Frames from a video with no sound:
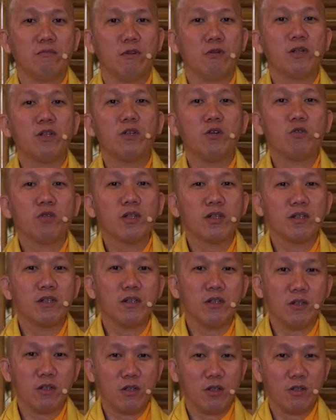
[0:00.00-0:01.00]
một cái nụ
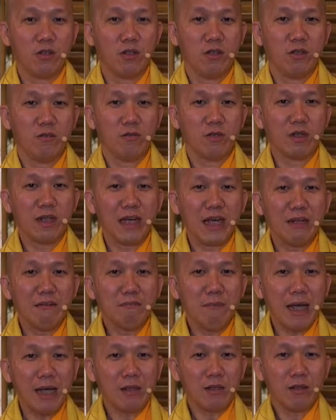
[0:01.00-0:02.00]
cười thôi một cái
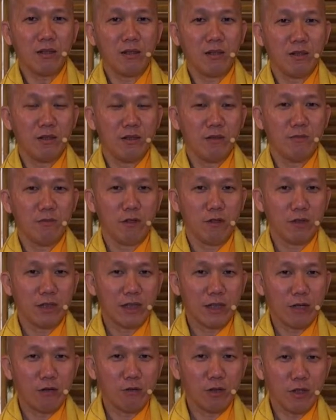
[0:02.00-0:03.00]
ánh mắt thôi một
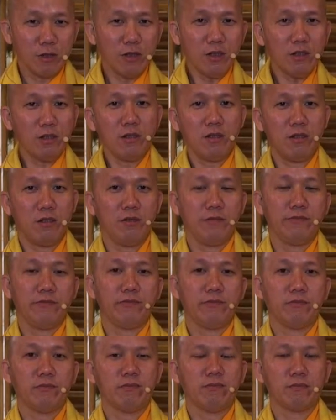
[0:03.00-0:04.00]
cái câu nói thôi
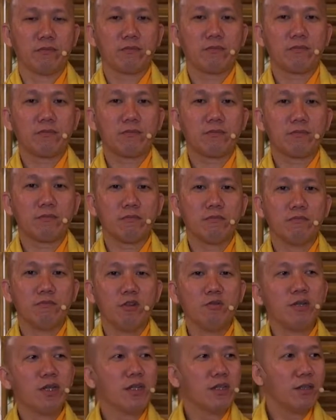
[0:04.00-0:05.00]

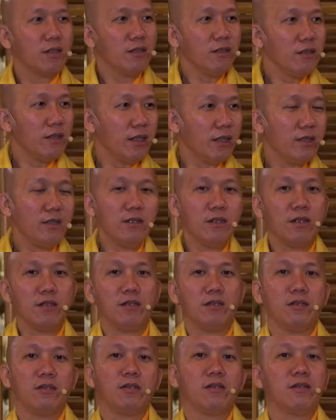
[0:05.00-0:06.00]
một cái cử chỉ thôi